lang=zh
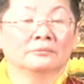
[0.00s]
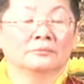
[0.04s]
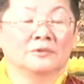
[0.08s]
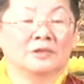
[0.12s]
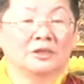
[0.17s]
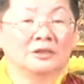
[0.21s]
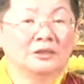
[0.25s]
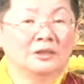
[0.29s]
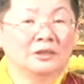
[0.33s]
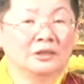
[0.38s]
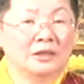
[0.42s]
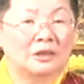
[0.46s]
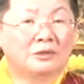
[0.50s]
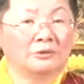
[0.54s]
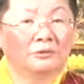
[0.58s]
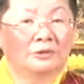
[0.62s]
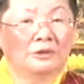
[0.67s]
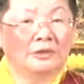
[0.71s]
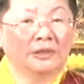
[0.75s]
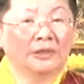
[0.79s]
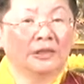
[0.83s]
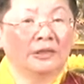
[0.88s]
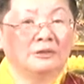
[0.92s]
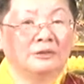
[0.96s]
这是老
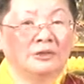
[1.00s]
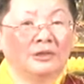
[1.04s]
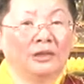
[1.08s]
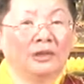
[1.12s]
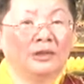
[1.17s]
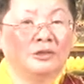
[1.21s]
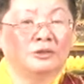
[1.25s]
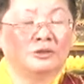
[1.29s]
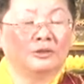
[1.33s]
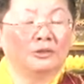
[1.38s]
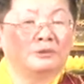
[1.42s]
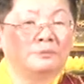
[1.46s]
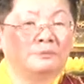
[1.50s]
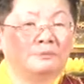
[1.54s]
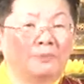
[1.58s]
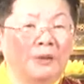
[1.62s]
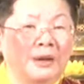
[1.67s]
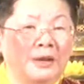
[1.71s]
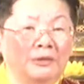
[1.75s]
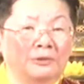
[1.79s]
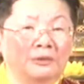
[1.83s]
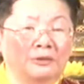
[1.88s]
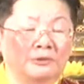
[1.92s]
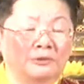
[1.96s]
天，一九
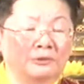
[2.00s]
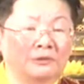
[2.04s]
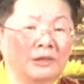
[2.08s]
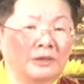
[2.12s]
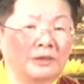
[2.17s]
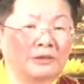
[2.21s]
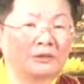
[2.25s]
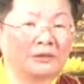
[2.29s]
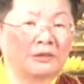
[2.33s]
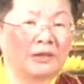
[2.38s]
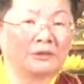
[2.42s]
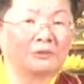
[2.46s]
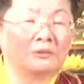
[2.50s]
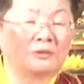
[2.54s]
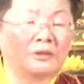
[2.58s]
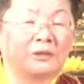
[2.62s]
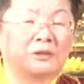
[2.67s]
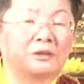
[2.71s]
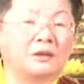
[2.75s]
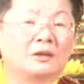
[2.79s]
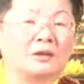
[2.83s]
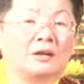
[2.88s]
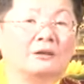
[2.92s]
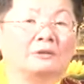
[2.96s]
八九年三月
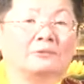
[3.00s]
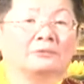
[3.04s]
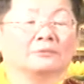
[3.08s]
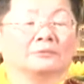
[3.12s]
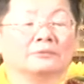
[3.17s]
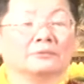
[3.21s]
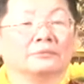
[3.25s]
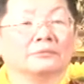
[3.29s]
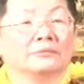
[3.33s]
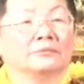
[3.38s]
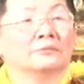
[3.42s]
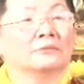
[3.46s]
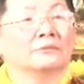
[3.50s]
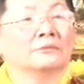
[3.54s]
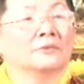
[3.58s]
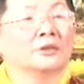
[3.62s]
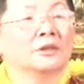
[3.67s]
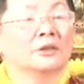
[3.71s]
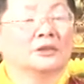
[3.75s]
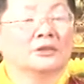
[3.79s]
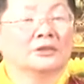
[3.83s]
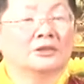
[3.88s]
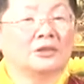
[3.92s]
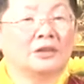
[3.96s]
二号
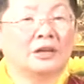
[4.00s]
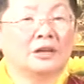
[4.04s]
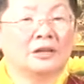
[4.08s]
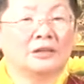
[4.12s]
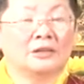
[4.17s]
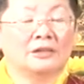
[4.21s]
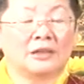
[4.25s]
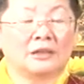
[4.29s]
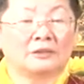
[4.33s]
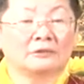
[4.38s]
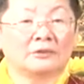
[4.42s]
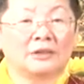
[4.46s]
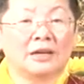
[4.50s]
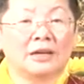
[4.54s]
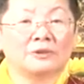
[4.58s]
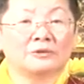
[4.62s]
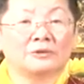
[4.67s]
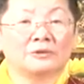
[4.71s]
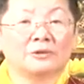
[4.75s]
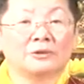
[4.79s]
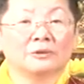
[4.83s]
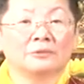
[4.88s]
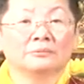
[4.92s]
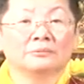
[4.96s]
下一场大
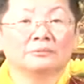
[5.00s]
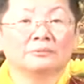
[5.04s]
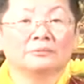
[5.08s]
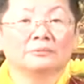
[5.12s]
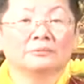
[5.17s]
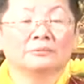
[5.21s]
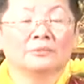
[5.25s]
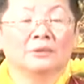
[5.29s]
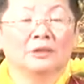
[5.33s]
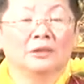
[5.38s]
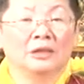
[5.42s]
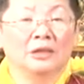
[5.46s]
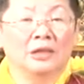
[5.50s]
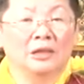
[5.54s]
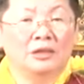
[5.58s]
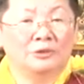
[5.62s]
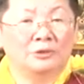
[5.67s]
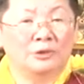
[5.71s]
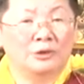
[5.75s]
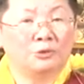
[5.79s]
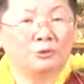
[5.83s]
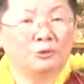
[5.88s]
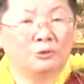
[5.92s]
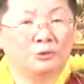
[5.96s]
雪，医
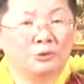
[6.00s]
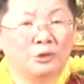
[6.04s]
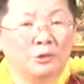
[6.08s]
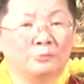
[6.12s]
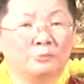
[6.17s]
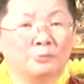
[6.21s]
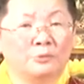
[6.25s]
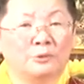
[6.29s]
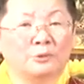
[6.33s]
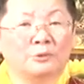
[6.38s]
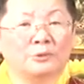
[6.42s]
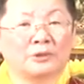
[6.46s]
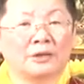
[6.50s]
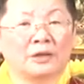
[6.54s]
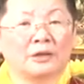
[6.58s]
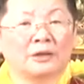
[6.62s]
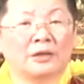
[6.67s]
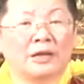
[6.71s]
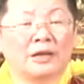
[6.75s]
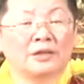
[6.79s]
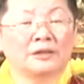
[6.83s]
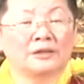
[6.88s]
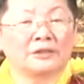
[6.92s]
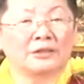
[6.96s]
生宣布我在
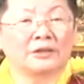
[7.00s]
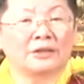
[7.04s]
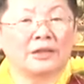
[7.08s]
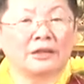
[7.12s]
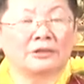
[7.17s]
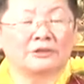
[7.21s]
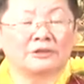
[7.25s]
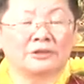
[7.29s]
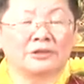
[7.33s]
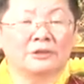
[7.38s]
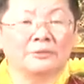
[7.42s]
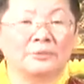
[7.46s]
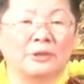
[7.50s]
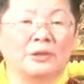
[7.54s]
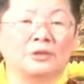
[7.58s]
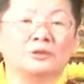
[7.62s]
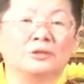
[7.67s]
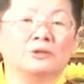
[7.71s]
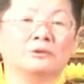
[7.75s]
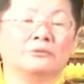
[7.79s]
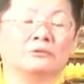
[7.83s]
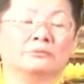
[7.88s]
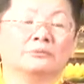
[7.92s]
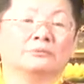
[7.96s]
开始两次没
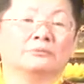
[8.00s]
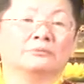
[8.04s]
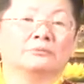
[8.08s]
救，